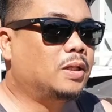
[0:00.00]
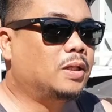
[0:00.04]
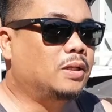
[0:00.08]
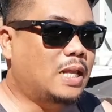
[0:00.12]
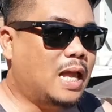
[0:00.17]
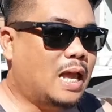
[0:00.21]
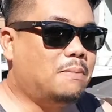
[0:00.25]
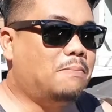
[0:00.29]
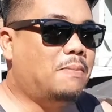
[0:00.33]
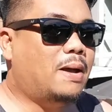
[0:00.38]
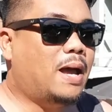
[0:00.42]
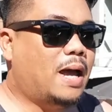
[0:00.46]

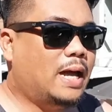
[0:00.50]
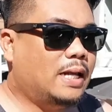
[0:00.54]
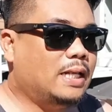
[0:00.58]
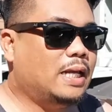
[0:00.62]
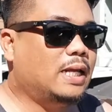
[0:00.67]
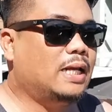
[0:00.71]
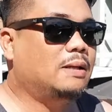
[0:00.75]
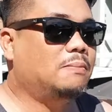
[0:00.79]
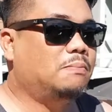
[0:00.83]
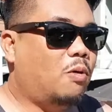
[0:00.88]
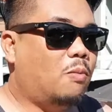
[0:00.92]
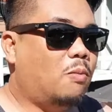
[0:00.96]
น่ามา
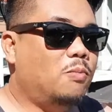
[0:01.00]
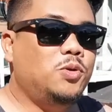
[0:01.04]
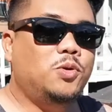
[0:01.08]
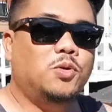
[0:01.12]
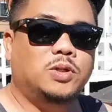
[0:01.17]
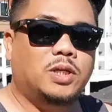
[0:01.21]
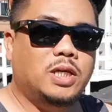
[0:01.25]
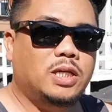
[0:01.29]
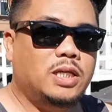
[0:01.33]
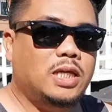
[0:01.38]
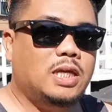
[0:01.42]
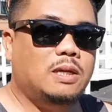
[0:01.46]
นะ ผมอยู่
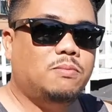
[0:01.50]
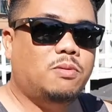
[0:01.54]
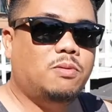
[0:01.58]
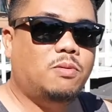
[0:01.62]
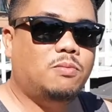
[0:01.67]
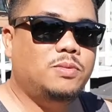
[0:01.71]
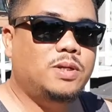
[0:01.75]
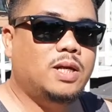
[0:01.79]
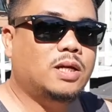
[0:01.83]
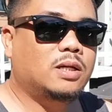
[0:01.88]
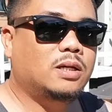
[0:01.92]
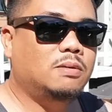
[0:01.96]
ที่นี่ผม
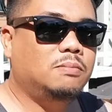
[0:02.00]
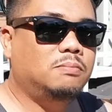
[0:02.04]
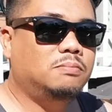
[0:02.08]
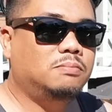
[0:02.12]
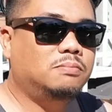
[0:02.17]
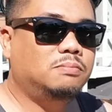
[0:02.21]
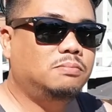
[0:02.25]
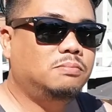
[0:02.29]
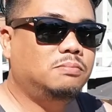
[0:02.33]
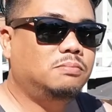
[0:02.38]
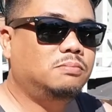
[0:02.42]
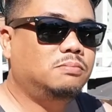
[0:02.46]
ยัง
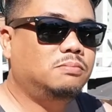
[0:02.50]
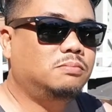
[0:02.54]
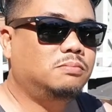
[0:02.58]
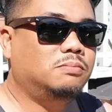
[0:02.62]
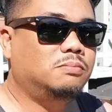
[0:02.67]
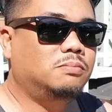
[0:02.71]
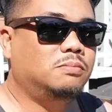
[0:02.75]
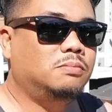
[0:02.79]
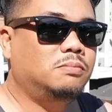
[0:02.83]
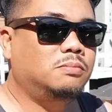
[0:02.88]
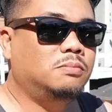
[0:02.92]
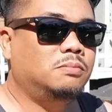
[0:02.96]

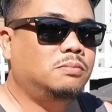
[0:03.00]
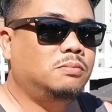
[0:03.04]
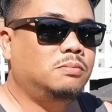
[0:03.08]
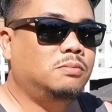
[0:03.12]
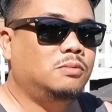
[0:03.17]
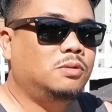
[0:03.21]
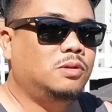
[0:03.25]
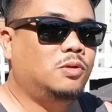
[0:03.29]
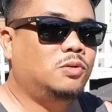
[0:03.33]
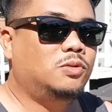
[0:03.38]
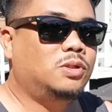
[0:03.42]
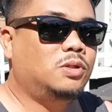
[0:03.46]

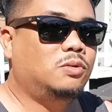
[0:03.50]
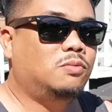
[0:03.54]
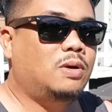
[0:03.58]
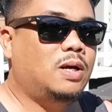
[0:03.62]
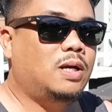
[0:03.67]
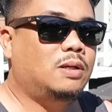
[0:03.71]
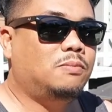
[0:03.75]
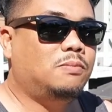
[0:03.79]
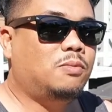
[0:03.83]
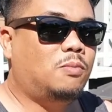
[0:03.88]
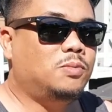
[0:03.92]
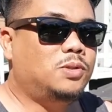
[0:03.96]
รู้สึกว่า
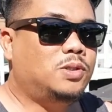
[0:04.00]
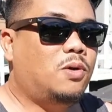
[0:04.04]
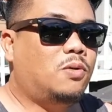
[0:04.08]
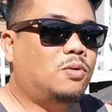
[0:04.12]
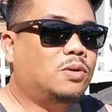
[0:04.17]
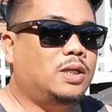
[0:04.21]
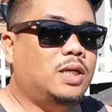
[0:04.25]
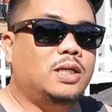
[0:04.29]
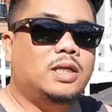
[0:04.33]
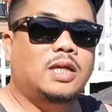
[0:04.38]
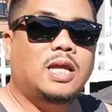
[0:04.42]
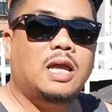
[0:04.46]
ผมโชค
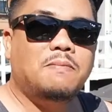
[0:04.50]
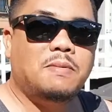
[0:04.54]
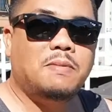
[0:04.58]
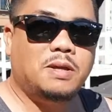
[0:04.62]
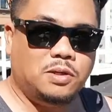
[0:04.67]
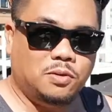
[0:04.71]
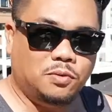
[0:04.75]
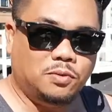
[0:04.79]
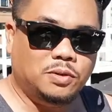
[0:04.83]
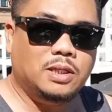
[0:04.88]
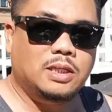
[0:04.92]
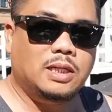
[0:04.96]
ดีที่ได้มาอ
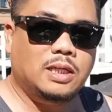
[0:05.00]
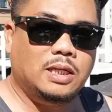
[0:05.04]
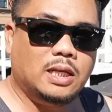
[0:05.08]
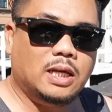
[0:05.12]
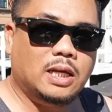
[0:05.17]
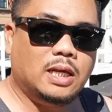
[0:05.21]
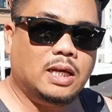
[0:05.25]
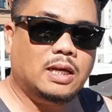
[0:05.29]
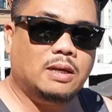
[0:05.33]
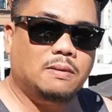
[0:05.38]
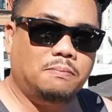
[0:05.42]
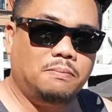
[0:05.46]
ยู่ที่นี่
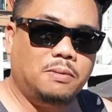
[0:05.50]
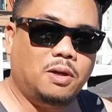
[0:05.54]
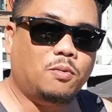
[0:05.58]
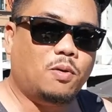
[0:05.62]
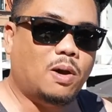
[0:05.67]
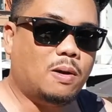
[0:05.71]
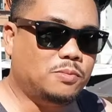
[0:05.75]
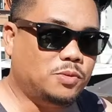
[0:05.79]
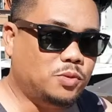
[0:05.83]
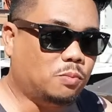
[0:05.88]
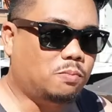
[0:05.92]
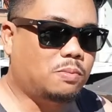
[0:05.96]
นะฮะมีควา
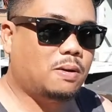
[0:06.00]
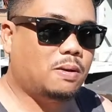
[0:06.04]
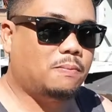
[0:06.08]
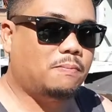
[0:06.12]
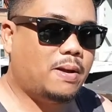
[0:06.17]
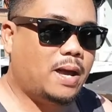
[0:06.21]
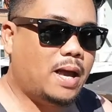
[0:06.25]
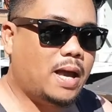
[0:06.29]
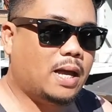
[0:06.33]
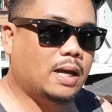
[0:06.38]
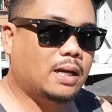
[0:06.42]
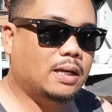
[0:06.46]
มสุข
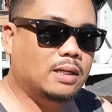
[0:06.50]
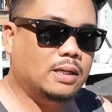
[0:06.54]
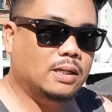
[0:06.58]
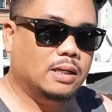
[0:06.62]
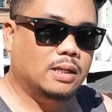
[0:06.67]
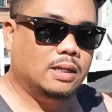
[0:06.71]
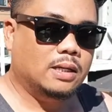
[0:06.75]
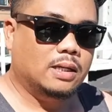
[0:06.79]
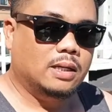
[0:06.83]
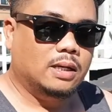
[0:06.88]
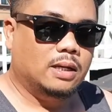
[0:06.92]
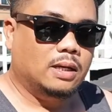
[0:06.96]
มา
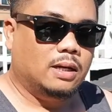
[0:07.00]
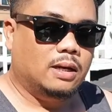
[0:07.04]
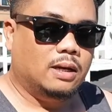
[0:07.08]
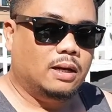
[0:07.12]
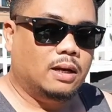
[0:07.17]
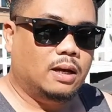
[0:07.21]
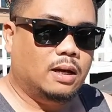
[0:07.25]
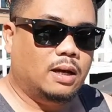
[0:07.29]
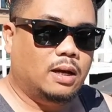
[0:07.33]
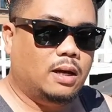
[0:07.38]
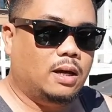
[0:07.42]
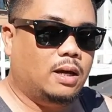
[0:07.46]

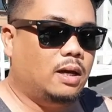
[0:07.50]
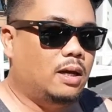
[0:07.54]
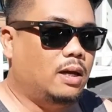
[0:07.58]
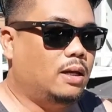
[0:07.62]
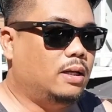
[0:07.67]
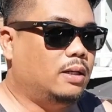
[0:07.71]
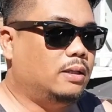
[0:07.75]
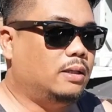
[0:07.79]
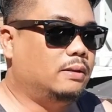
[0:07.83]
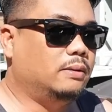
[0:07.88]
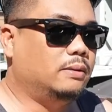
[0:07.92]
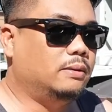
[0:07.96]

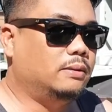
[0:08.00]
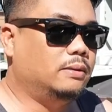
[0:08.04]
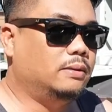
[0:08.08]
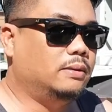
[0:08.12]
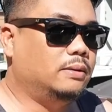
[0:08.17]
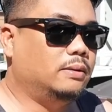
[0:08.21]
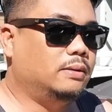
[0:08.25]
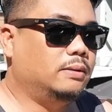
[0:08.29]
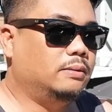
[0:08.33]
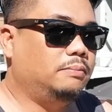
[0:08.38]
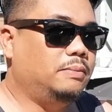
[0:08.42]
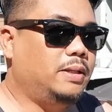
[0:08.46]

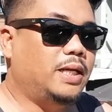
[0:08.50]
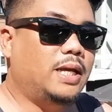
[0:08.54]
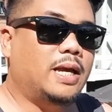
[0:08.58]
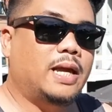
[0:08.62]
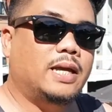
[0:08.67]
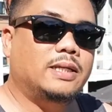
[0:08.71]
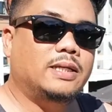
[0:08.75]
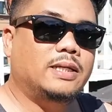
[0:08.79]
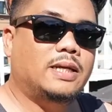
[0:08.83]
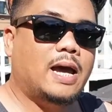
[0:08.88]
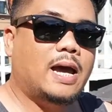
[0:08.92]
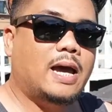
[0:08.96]
กๆมีงา
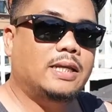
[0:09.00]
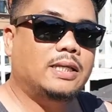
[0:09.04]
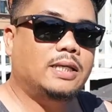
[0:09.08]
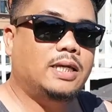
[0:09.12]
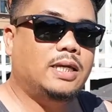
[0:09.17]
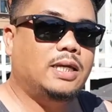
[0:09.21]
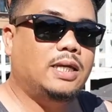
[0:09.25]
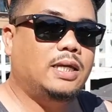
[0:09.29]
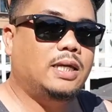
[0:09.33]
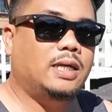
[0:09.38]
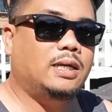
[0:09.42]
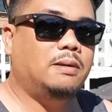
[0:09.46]
นการ
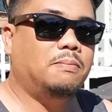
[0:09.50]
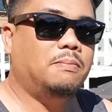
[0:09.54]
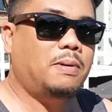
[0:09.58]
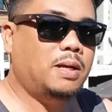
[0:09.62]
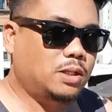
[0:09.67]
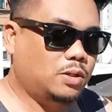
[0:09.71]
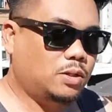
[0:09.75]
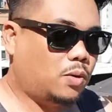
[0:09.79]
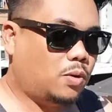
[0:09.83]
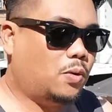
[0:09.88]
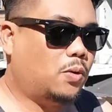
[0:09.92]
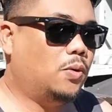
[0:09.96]
ที่มั่
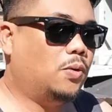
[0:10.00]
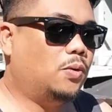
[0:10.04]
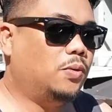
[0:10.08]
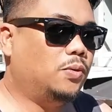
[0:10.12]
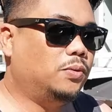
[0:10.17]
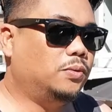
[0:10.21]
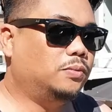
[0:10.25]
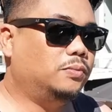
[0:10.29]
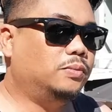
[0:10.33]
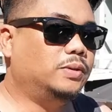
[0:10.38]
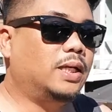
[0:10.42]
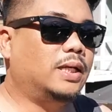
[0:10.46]
นคง
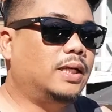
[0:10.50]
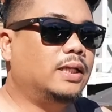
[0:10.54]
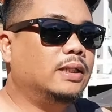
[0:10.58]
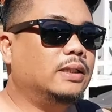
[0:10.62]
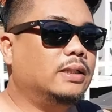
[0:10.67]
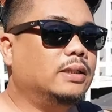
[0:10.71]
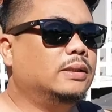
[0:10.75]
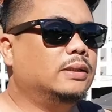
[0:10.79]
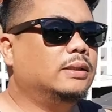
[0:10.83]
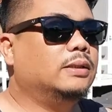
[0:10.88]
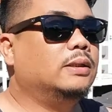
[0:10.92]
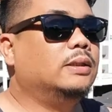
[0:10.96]
นะฮะ
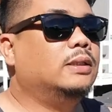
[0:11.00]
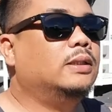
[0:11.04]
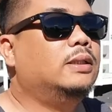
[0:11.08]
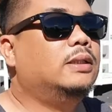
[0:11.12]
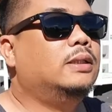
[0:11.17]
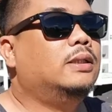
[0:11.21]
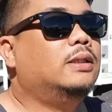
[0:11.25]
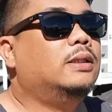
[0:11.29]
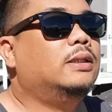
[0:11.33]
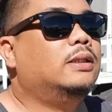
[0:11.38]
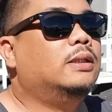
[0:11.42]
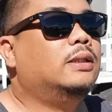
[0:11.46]

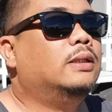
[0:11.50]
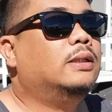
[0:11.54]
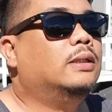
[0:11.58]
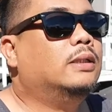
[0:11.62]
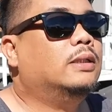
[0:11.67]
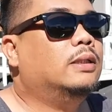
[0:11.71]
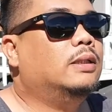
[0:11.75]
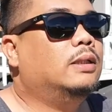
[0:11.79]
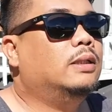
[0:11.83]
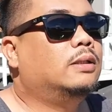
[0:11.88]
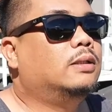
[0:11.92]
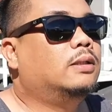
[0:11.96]

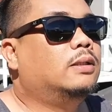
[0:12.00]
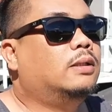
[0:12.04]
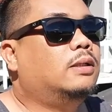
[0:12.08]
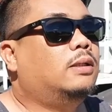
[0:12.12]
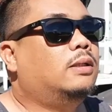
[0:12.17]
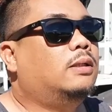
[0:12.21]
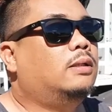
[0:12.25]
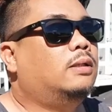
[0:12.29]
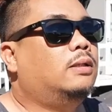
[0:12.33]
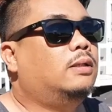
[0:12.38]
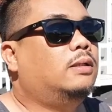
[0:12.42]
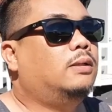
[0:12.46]
แล้วก็
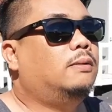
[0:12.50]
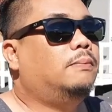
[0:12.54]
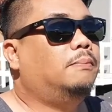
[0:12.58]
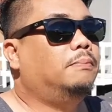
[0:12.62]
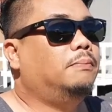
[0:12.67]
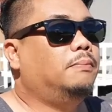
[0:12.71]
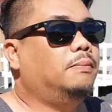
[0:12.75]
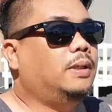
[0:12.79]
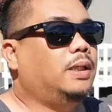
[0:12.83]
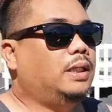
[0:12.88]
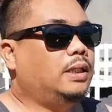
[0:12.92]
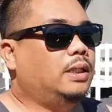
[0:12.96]

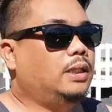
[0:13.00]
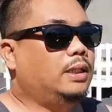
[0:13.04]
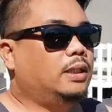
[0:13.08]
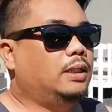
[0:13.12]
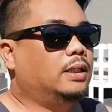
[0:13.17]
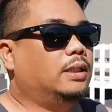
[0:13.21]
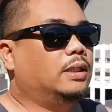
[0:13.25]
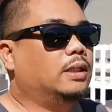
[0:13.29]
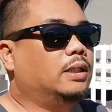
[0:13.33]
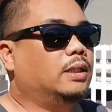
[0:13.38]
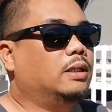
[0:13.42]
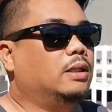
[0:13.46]
มี
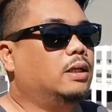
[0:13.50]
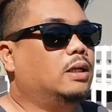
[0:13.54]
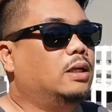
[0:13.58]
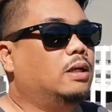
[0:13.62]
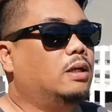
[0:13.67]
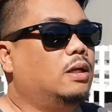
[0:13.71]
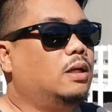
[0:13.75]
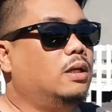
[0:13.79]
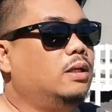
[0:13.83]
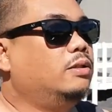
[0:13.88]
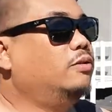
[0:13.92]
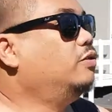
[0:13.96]

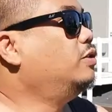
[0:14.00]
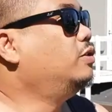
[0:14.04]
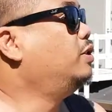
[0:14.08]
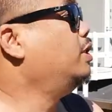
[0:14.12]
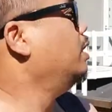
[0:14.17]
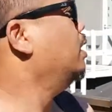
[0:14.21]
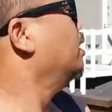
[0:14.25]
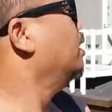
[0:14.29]
ดูสิ